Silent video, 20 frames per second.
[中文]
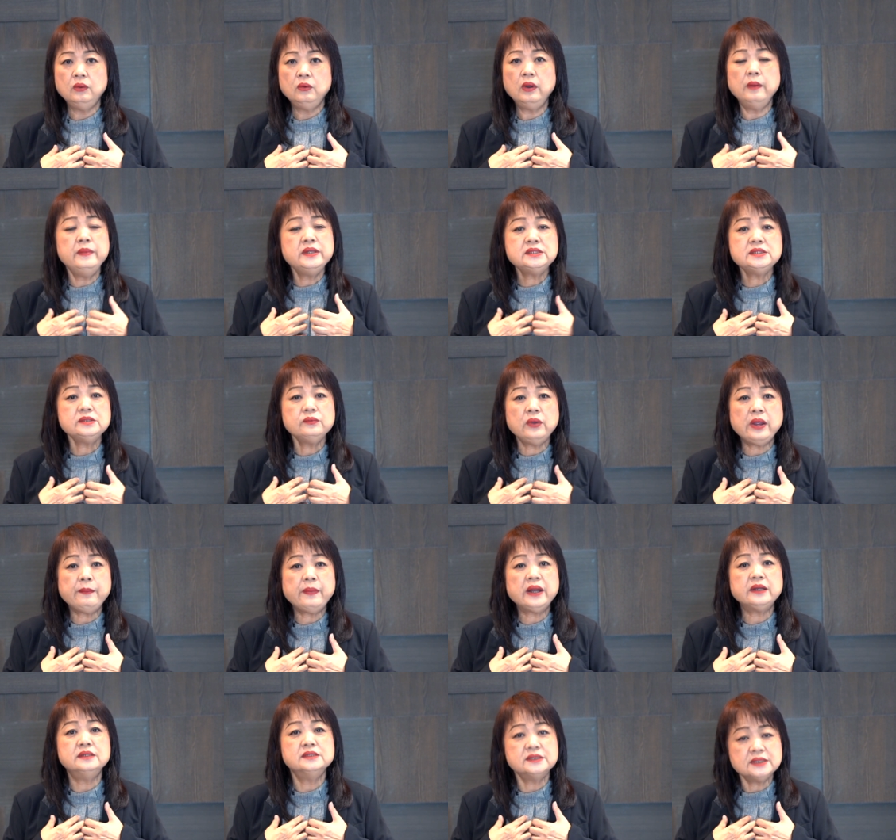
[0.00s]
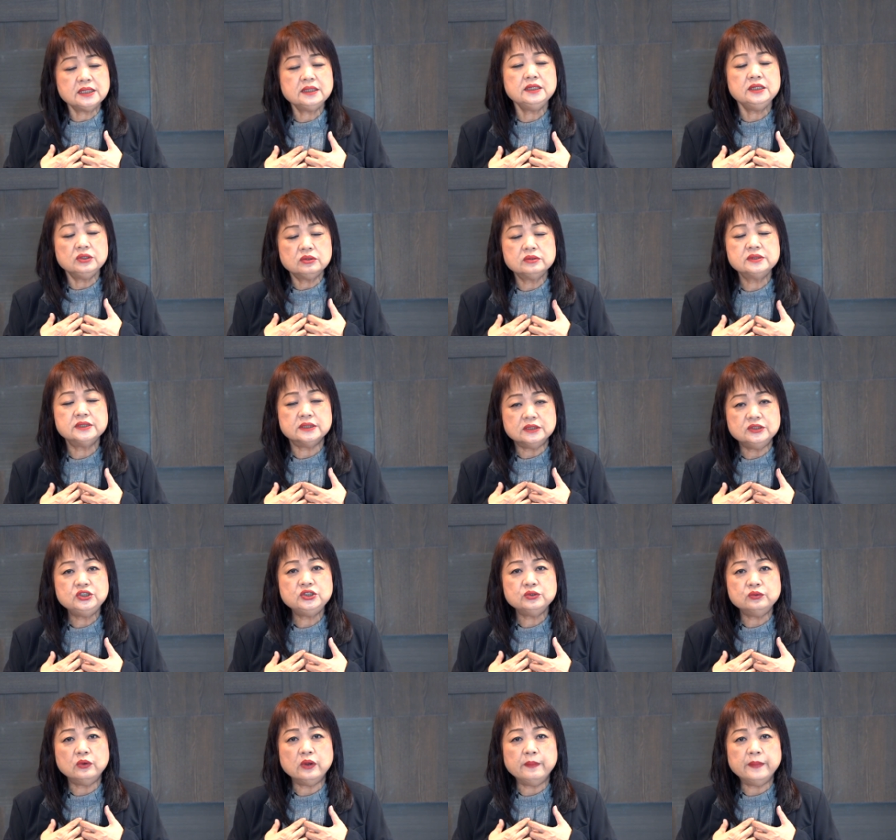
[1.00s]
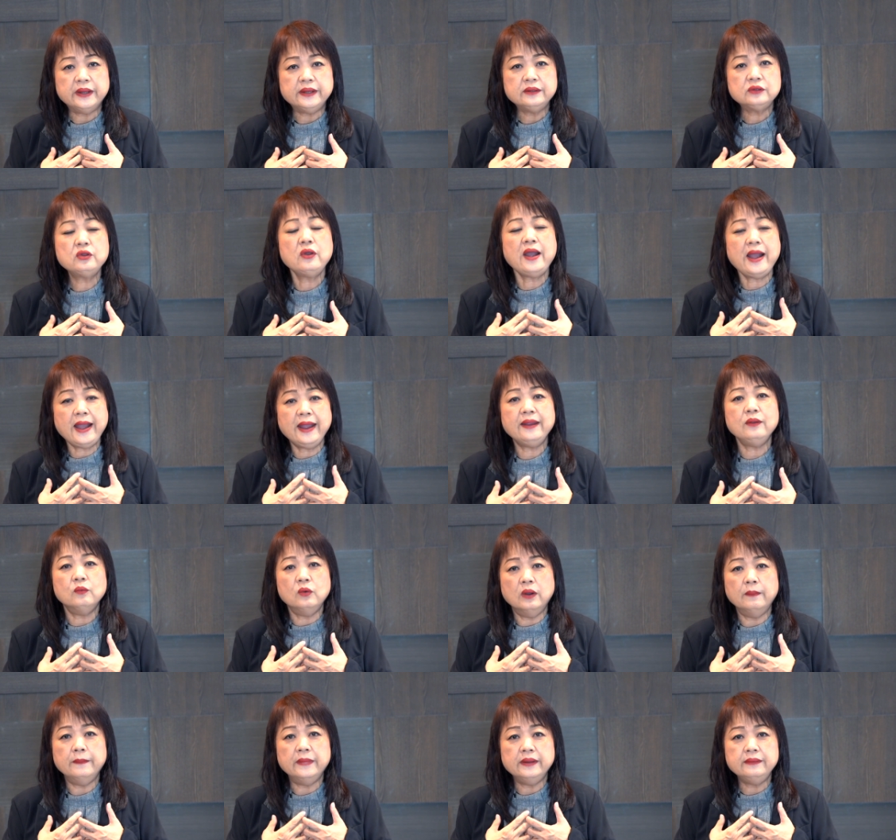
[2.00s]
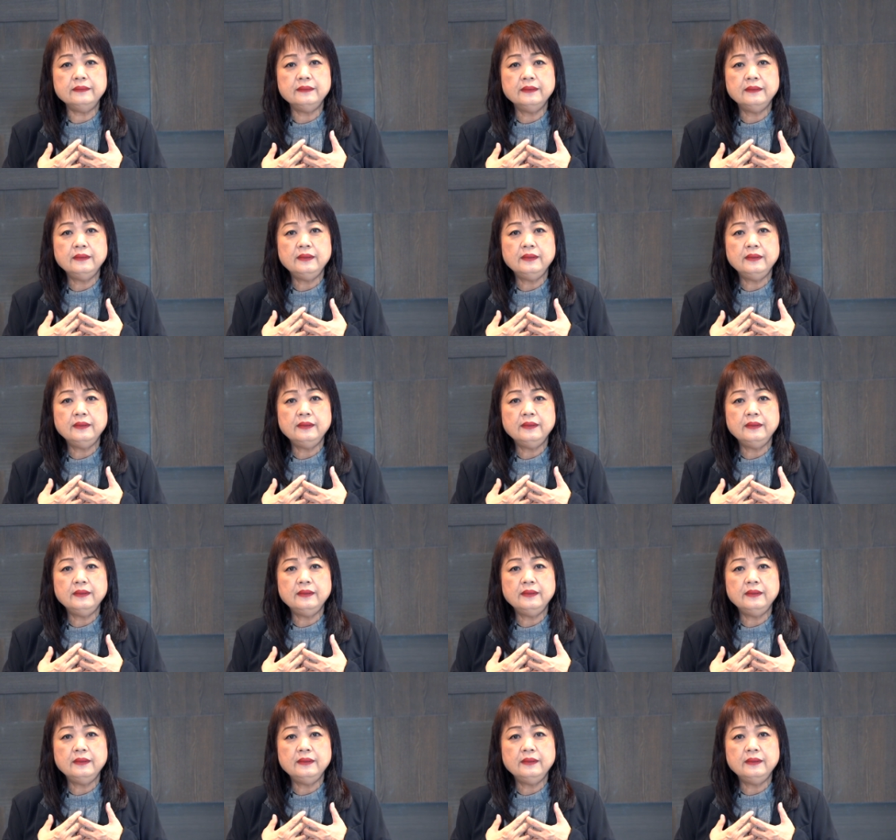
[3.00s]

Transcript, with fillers: 我们是外邦人，上帝都拯救我们，都爱我们。